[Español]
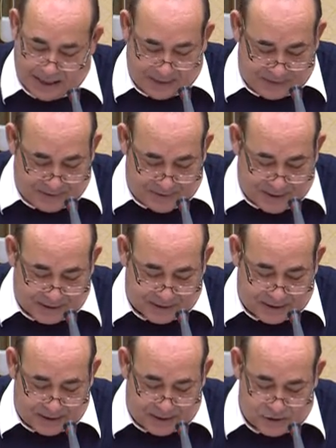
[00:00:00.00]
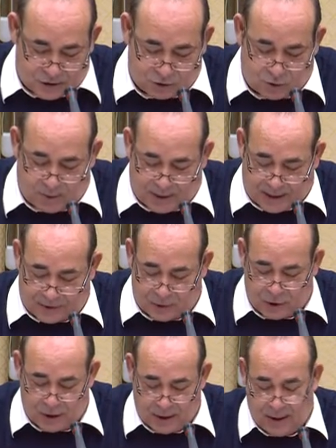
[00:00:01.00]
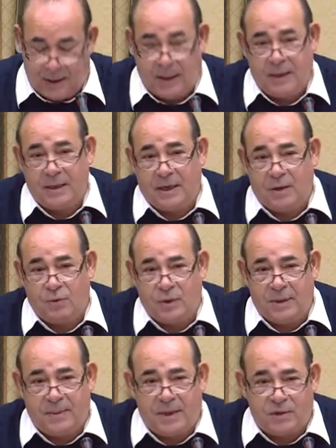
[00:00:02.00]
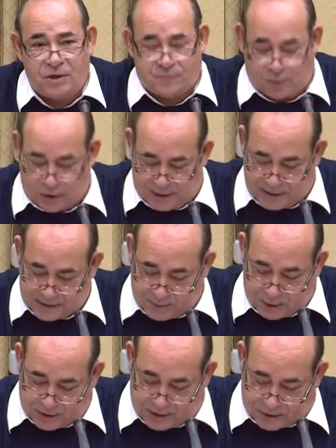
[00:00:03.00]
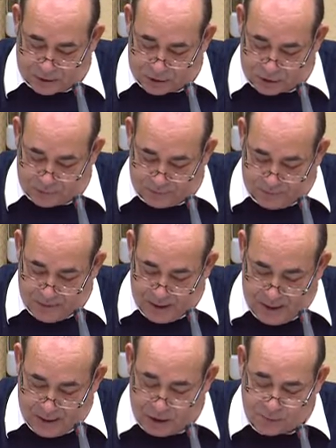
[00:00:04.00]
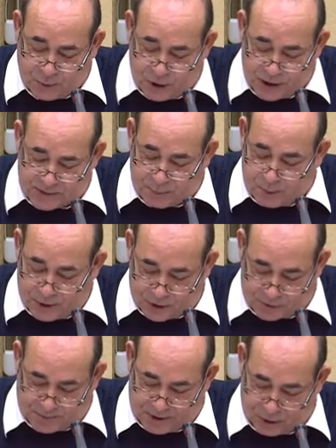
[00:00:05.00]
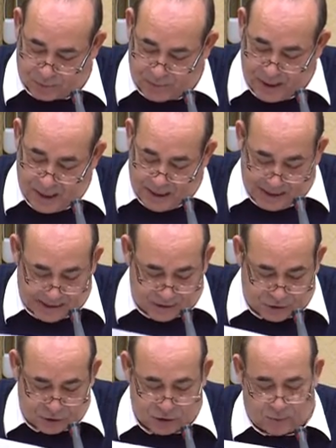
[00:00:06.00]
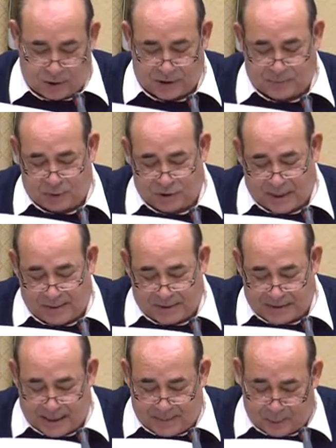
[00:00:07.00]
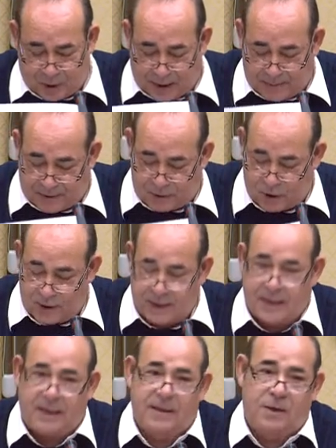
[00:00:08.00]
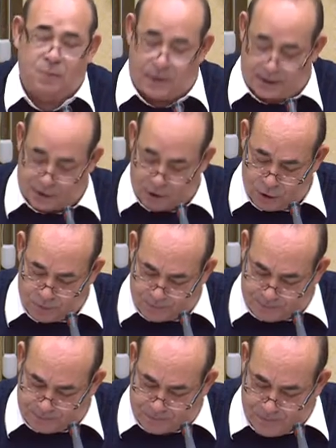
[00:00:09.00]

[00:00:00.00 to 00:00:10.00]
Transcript: Garantizar este derecho es una obligación ineludible de los poderes políticos, de los poderes públicos, perdón. Estos, como responsables de la programación general de la educación,